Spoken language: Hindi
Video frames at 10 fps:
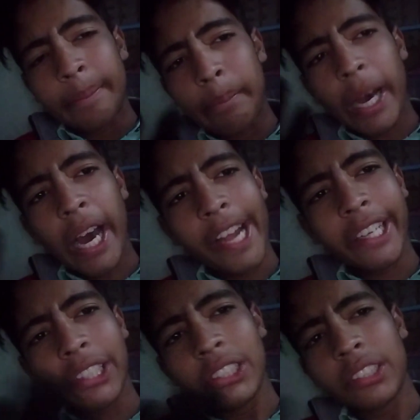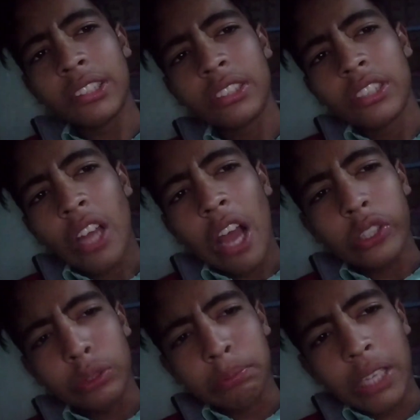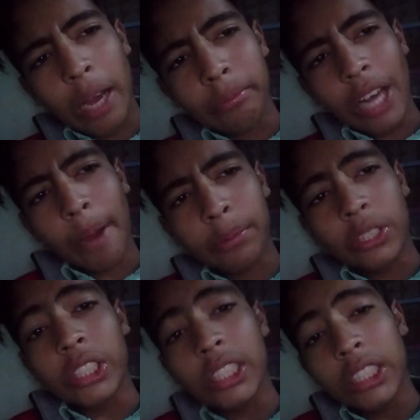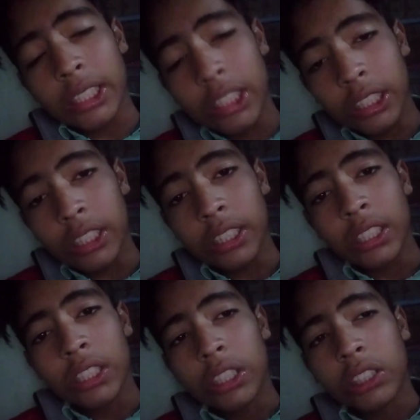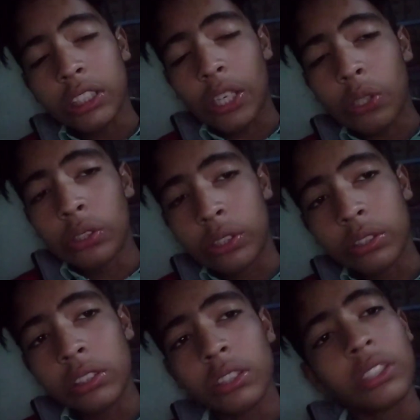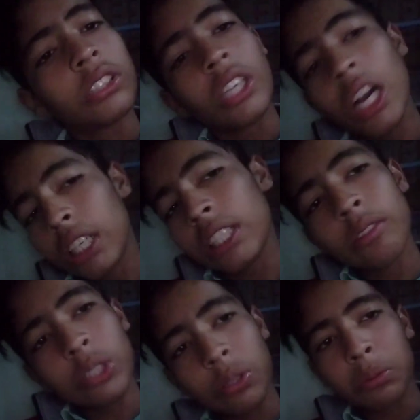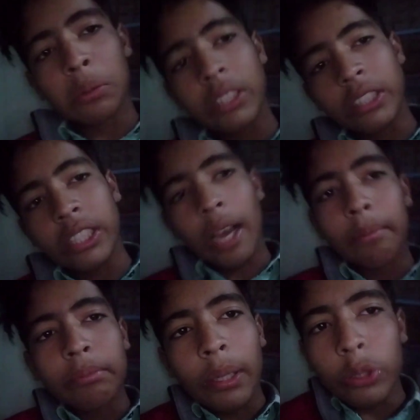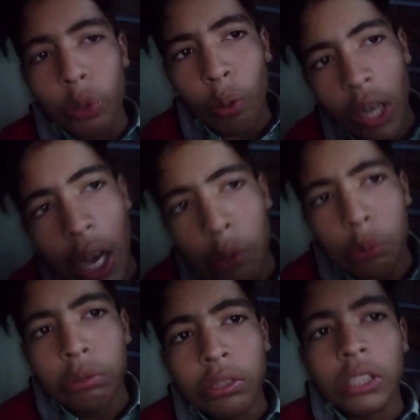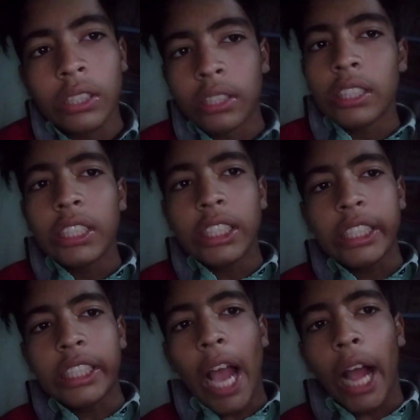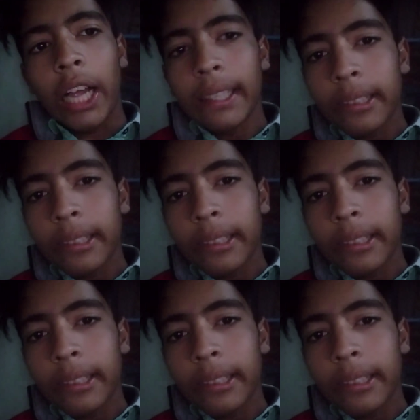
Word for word: बाय शुभकामना आपको दे दी चलो अगले व्लॉग में मिलते हैं आप मैं सोलाऊ ठीक है